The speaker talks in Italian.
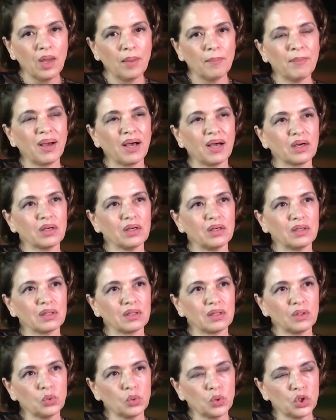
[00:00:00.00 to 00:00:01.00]
ma eh,
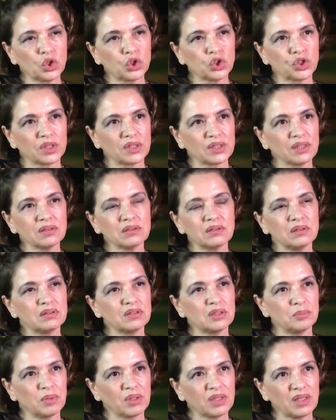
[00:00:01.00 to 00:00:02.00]
riunisce
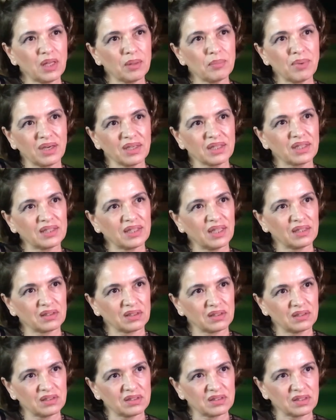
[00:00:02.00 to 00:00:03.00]
tantissimi club anche di
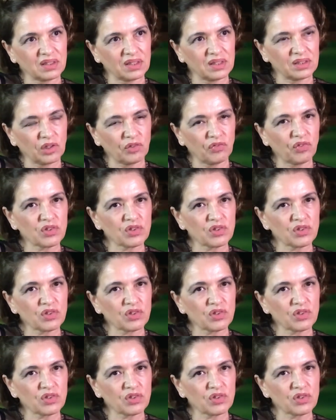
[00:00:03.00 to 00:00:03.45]
altri distretti.